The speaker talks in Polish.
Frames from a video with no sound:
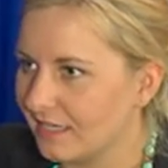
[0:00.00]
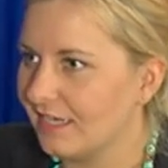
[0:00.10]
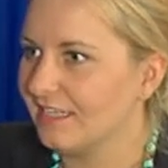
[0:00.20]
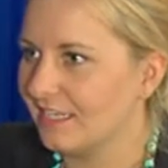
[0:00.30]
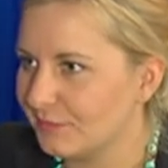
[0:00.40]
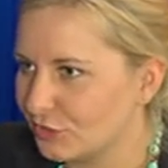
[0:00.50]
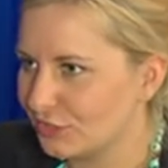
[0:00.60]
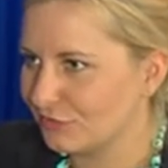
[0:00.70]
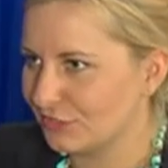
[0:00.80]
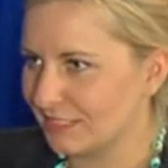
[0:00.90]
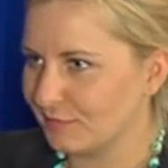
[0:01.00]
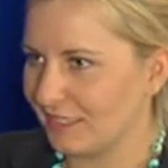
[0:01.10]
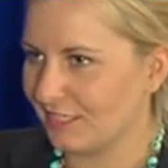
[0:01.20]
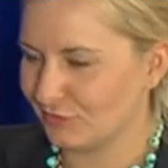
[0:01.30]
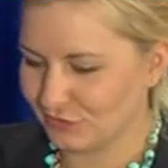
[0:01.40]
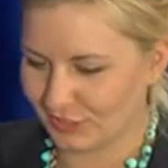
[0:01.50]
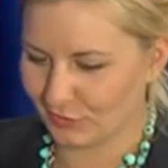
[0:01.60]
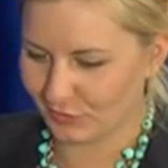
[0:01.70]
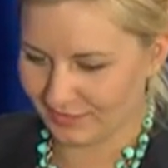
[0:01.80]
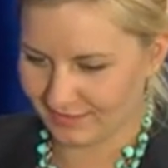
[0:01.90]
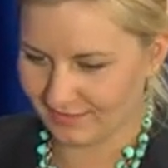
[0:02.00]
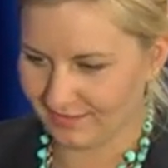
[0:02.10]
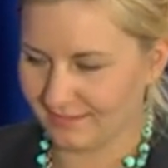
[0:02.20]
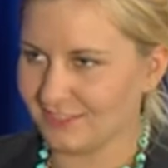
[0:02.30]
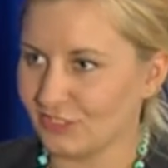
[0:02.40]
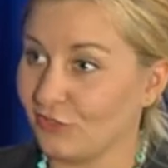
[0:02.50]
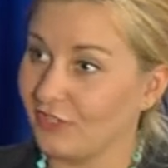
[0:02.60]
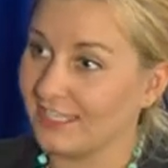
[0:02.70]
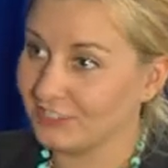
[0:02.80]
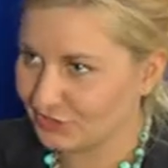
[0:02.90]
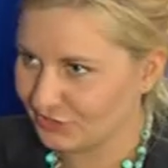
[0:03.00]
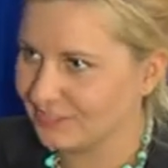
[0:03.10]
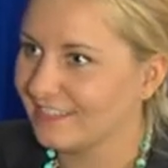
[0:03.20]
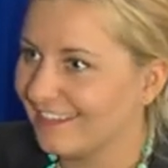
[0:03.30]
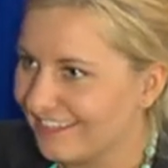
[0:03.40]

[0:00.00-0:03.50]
biegali, ale przede wszystkim brali udział i czego I proszę... jaś